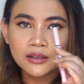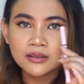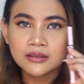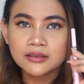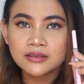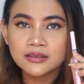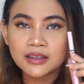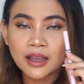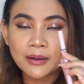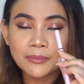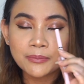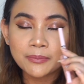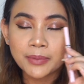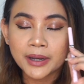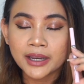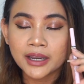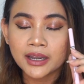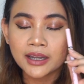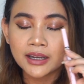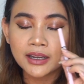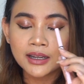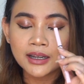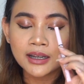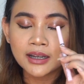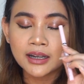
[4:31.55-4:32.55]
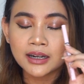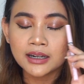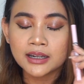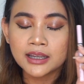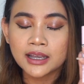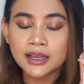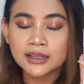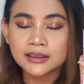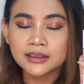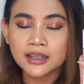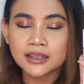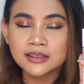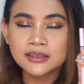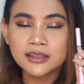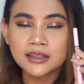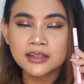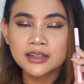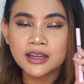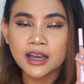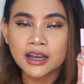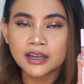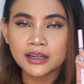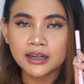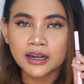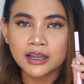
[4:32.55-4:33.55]
sampai kelihatan
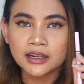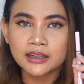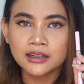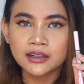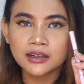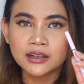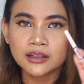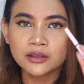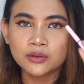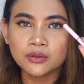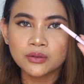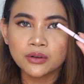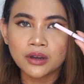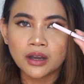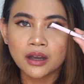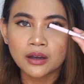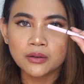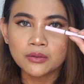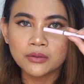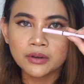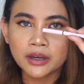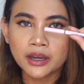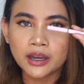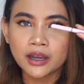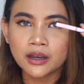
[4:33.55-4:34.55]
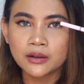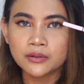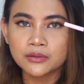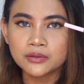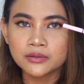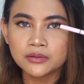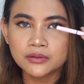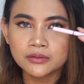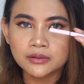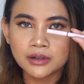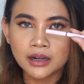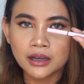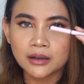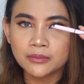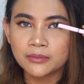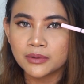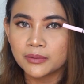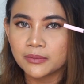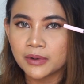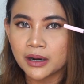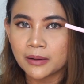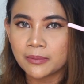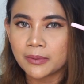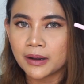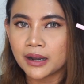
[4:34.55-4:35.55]
jadi eyeliner itu aku kayak harus ngulang
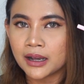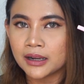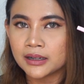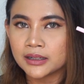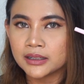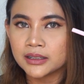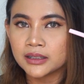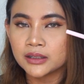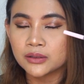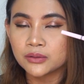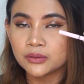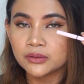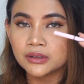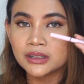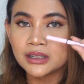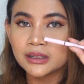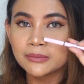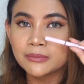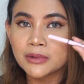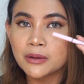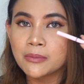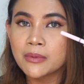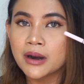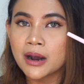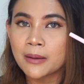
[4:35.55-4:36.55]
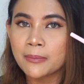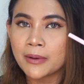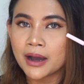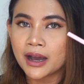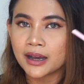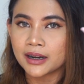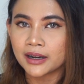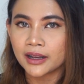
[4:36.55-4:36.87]
beberapa kali gitu di beberapa